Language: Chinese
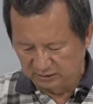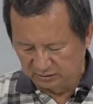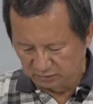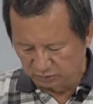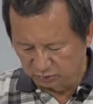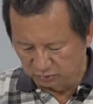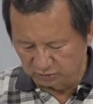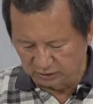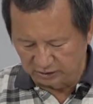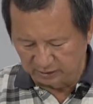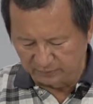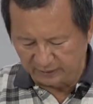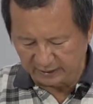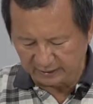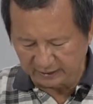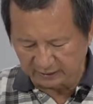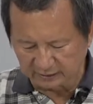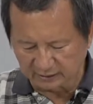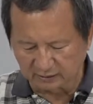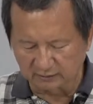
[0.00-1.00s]
如果你怕
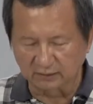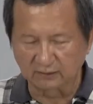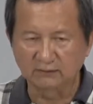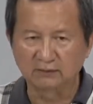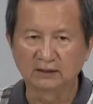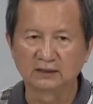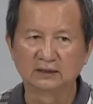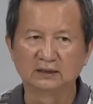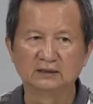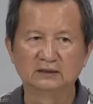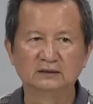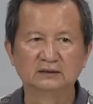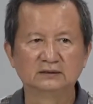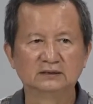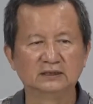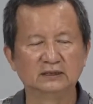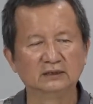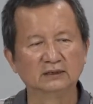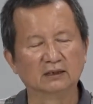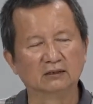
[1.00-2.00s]
烫到的话呢，
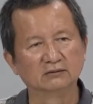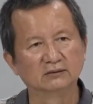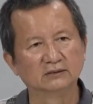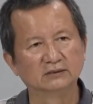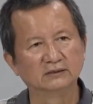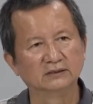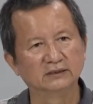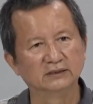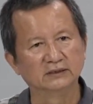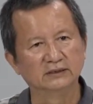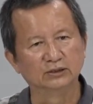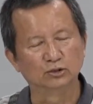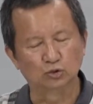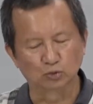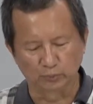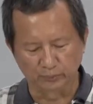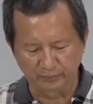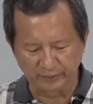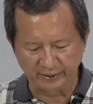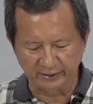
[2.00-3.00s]
请老师自己
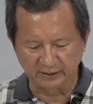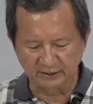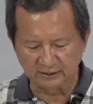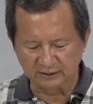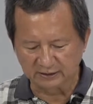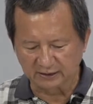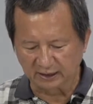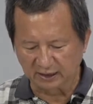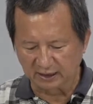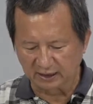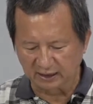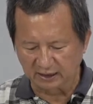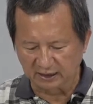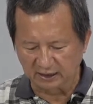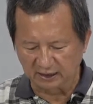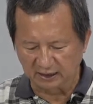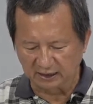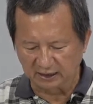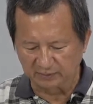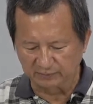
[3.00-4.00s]
准备一
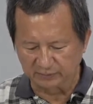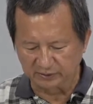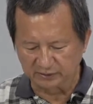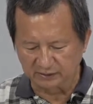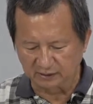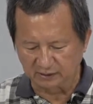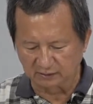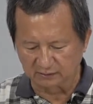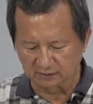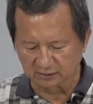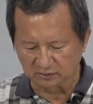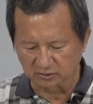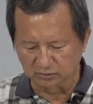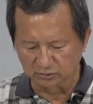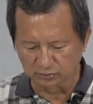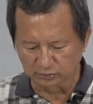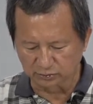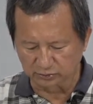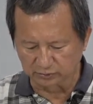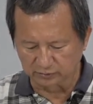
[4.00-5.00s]
下比较好的
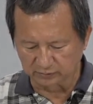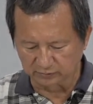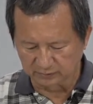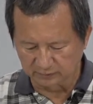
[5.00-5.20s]
工具。